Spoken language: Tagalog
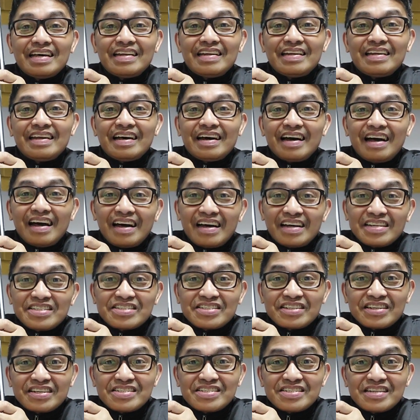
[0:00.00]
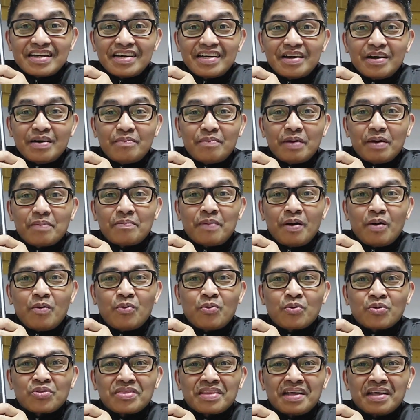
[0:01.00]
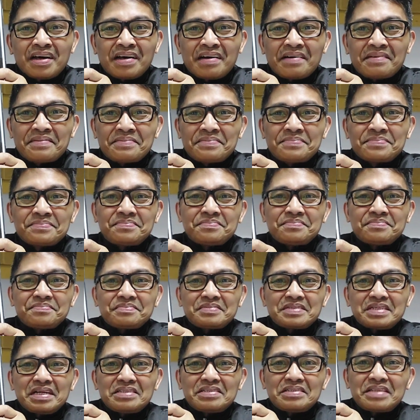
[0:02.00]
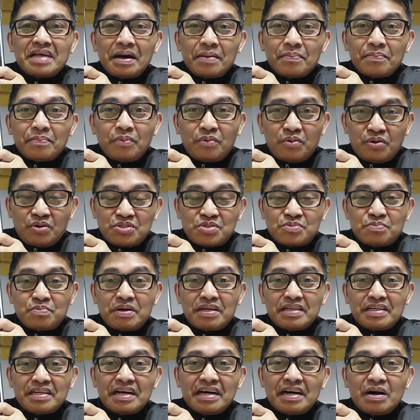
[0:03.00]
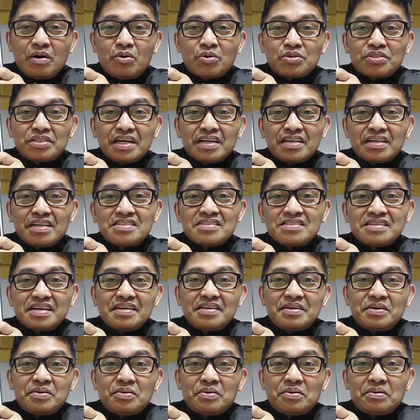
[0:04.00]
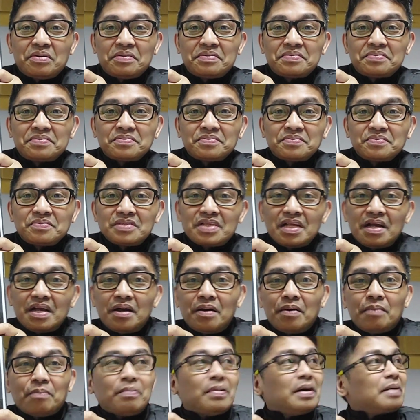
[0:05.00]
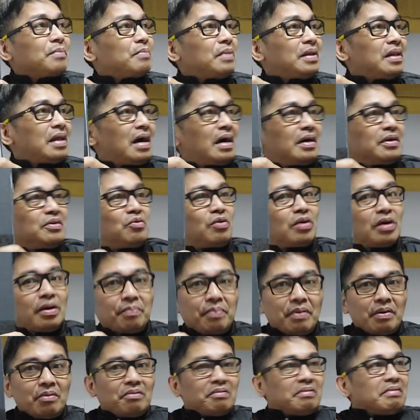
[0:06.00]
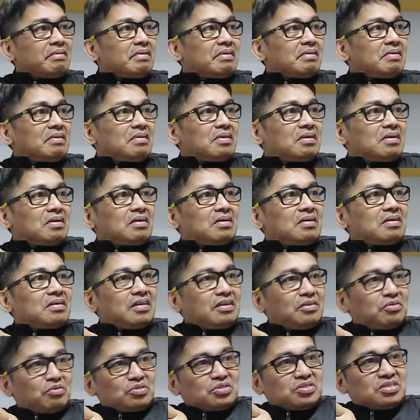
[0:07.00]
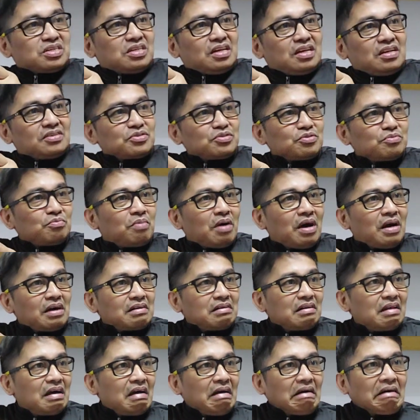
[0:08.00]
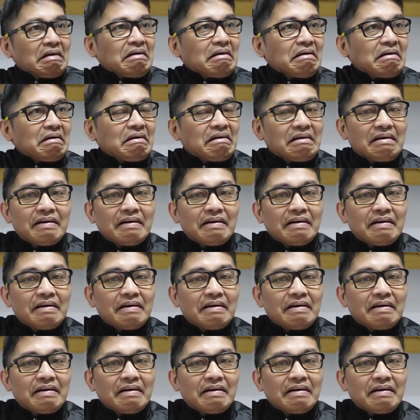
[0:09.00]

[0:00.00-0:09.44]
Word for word: Nakaka-stress kaya magpautang. Tapos, pag nakautang na sa'yo, pag malayo ka pa, oh, nandun si Nilson Bakla.